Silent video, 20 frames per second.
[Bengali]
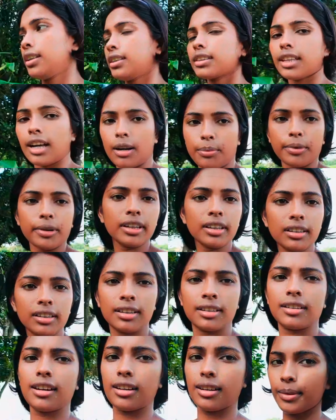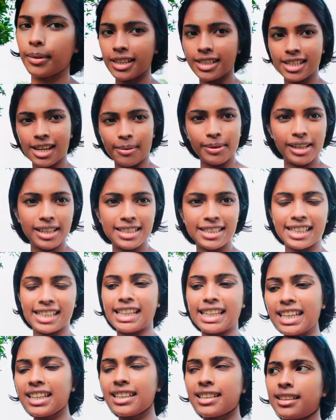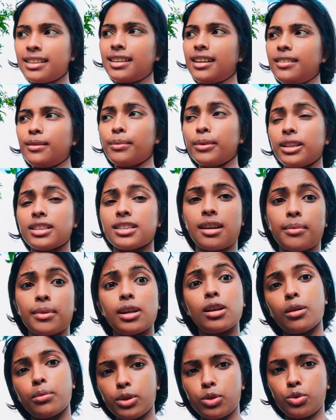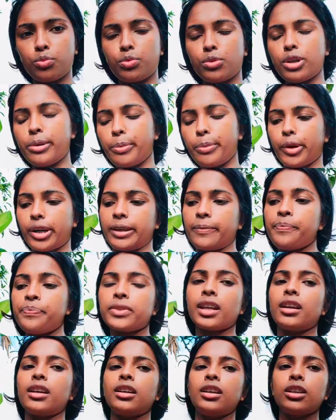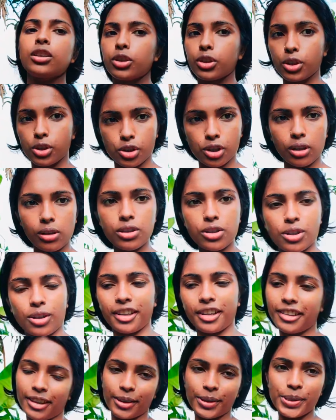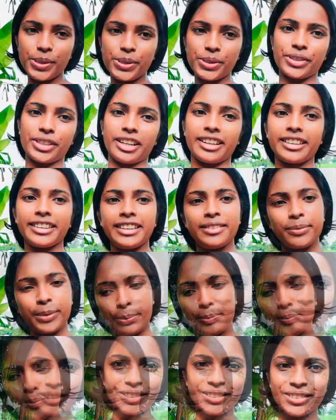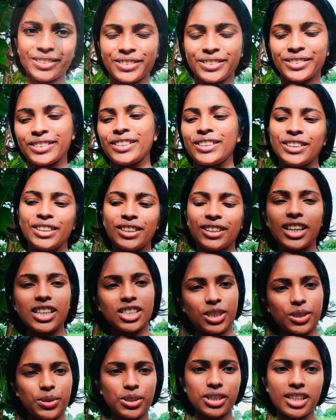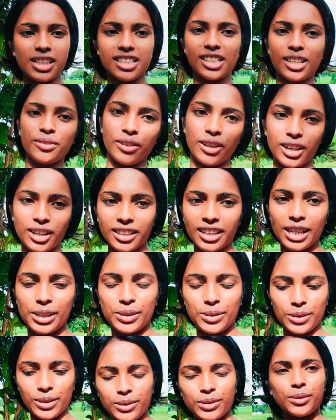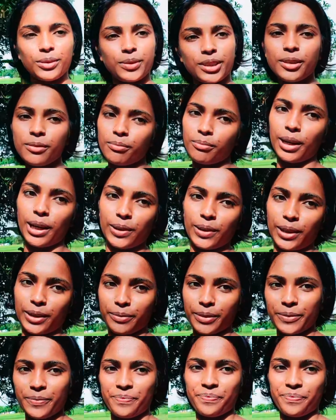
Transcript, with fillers: তারপরে রান্নাবান্নার ঝামেলা আজকে নেই রান্নাবান্নার ঝামেলা হবে দুপুরের পরে তো চলো সঙ্গে থাকো সারাদিন থাকো আশা করছি আজকের ব্লগটা একটু হলেও তোমাদের ভালো লাগবে